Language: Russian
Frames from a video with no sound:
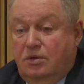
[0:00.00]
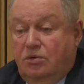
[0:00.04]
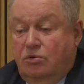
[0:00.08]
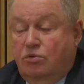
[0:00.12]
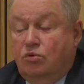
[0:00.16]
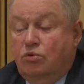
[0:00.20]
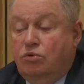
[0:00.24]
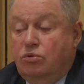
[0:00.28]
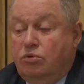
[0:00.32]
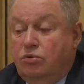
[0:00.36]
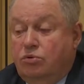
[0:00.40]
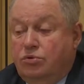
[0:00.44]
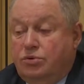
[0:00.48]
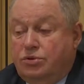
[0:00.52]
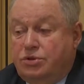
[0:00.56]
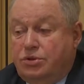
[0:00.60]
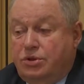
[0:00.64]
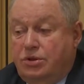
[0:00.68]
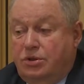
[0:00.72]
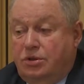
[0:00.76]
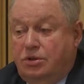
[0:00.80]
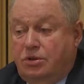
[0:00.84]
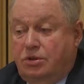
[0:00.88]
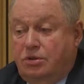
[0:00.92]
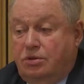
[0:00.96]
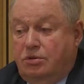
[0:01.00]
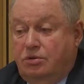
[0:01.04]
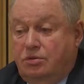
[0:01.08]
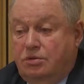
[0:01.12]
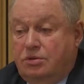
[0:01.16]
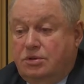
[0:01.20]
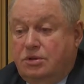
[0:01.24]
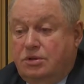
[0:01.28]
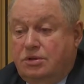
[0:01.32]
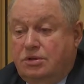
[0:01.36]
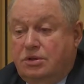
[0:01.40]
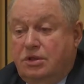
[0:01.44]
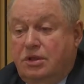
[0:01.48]
улучшить то
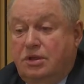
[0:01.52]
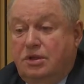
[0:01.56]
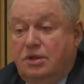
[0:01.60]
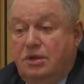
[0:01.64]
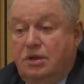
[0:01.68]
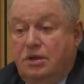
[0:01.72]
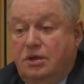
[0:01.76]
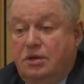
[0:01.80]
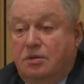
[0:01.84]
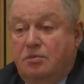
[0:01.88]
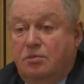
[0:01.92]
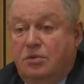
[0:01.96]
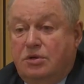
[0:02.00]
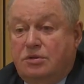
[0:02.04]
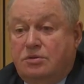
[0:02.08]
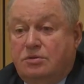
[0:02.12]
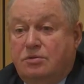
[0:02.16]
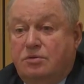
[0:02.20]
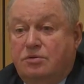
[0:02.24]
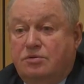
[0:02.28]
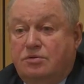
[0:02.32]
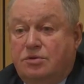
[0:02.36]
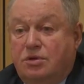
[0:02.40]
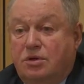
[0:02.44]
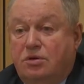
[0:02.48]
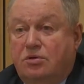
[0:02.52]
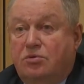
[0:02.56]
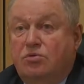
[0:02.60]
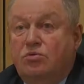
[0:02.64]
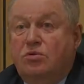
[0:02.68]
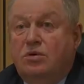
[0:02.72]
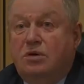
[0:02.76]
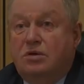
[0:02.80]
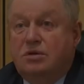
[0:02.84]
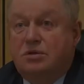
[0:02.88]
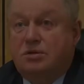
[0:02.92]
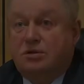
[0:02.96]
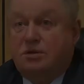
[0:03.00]
состояние московских
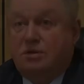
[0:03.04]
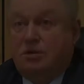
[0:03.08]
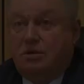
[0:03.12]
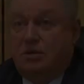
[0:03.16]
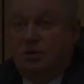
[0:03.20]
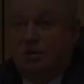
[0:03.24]
улиц.